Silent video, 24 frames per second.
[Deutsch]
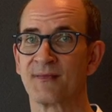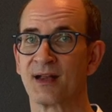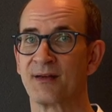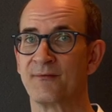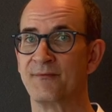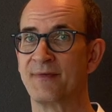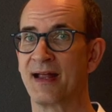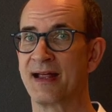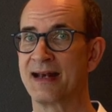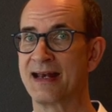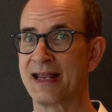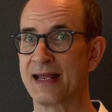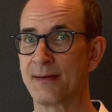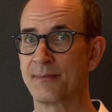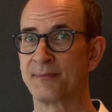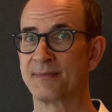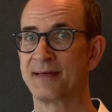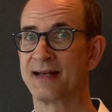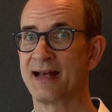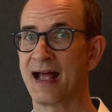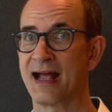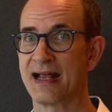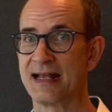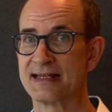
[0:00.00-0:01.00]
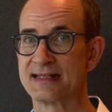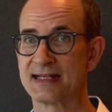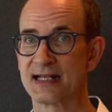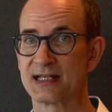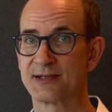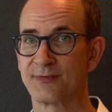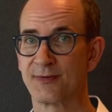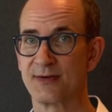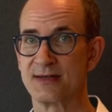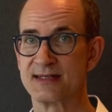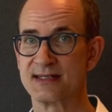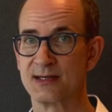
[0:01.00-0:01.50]
Wir erleben den Einsatz
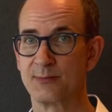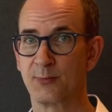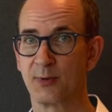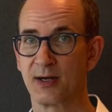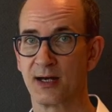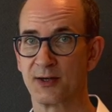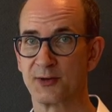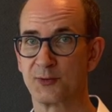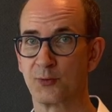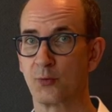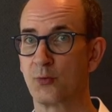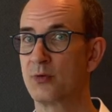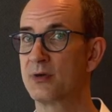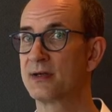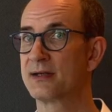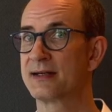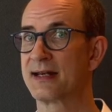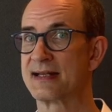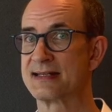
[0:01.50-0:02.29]
von Simulatoren.